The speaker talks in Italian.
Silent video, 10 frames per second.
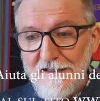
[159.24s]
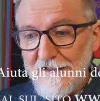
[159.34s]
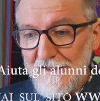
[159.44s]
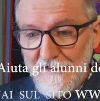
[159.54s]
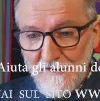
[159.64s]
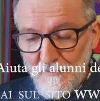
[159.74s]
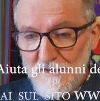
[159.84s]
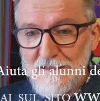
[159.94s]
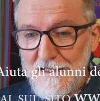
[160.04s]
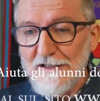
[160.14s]
e
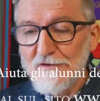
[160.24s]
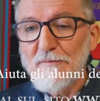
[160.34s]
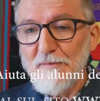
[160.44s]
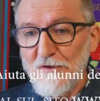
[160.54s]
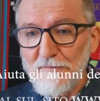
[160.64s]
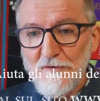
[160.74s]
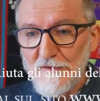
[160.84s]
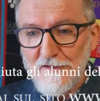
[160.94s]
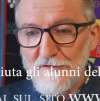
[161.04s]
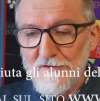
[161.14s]
quest'anno
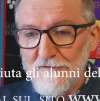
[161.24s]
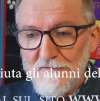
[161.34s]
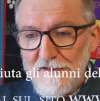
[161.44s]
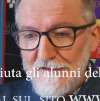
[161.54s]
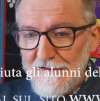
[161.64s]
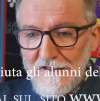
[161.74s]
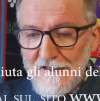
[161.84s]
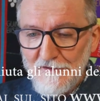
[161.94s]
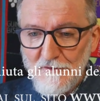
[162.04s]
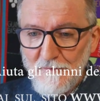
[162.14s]
proprio ecco,
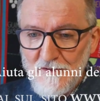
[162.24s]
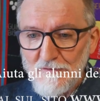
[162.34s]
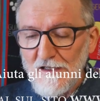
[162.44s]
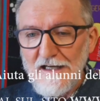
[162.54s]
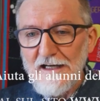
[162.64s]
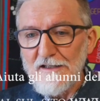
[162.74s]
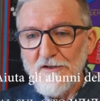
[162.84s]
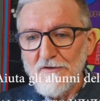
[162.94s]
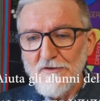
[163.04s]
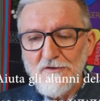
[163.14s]
hanno preso a
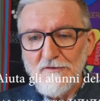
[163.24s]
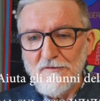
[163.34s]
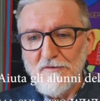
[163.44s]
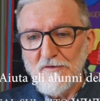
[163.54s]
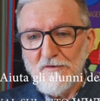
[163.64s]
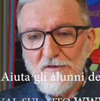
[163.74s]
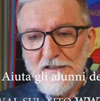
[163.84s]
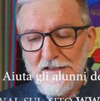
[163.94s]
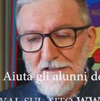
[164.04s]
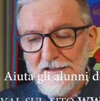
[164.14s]
carico
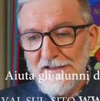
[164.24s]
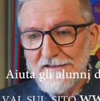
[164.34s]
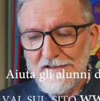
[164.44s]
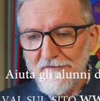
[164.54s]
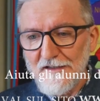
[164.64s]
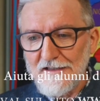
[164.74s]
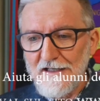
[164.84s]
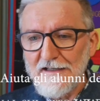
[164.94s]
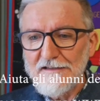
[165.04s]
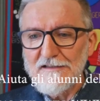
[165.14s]
eh, le
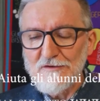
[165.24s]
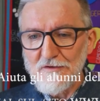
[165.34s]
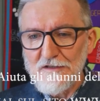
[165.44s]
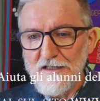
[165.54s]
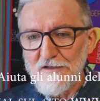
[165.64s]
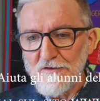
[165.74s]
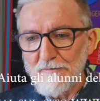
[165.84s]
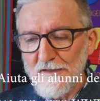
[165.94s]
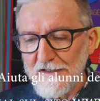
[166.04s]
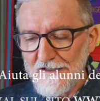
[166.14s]
attività di sostegno
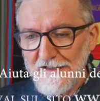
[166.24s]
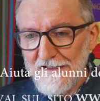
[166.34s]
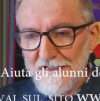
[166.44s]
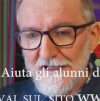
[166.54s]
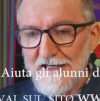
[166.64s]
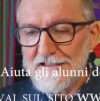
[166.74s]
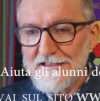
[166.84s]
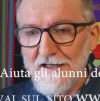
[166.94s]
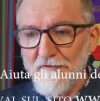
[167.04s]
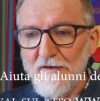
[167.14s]
per i
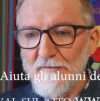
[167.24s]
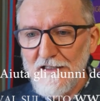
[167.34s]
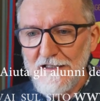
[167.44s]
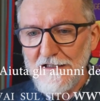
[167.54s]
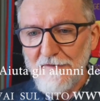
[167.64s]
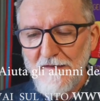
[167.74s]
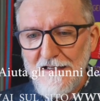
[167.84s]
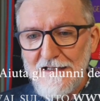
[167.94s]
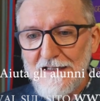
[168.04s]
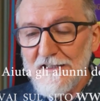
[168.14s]
ragazzi e le famiglie
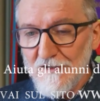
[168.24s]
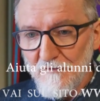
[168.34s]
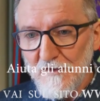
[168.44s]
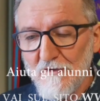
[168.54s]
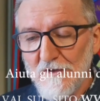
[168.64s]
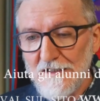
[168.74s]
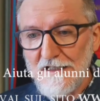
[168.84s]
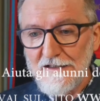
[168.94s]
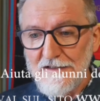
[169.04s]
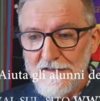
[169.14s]
in
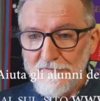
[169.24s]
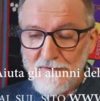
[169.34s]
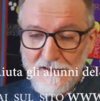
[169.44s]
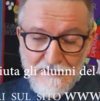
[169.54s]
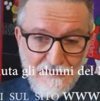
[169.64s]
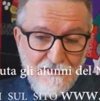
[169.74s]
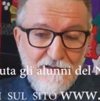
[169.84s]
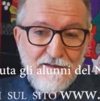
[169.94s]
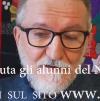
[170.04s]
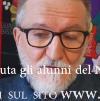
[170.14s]
difficoltà,
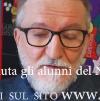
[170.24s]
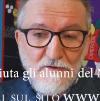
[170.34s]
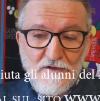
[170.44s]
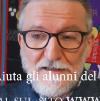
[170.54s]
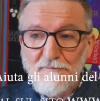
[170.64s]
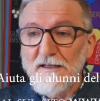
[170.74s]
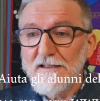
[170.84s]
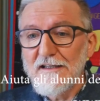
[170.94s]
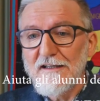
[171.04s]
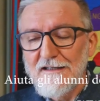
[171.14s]
perché come voi
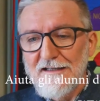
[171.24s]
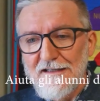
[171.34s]
sapete